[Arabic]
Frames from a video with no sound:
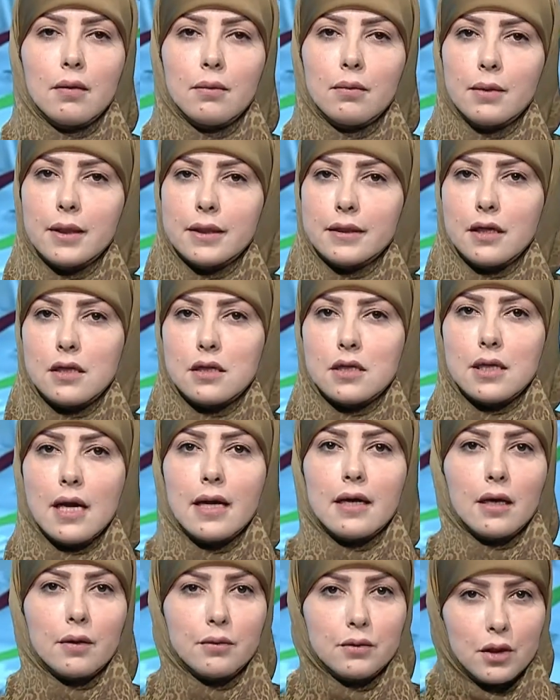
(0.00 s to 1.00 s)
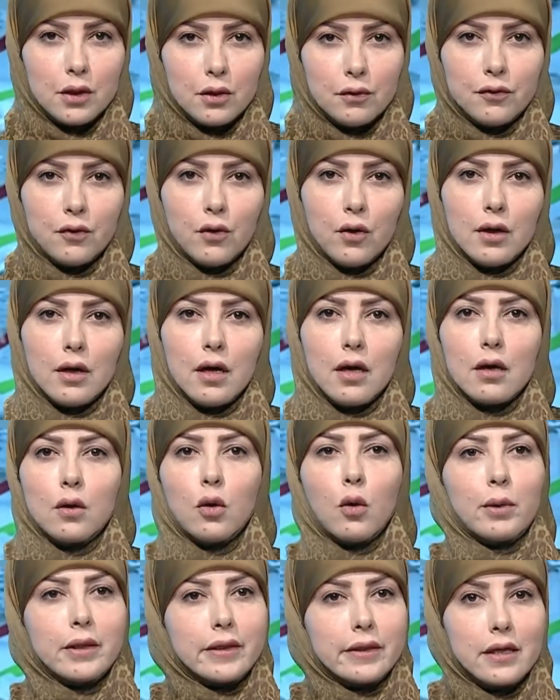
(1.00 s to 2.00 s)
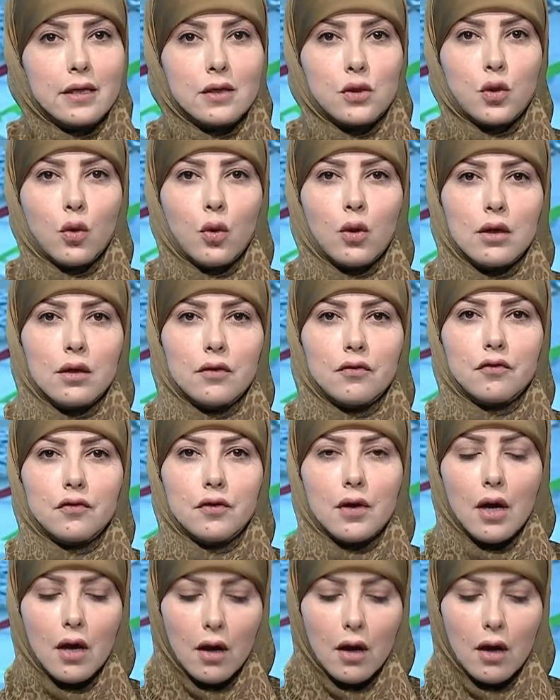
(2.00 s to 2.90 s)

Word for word: ملتهي السائق بتليفونه لو ملتهي يسولف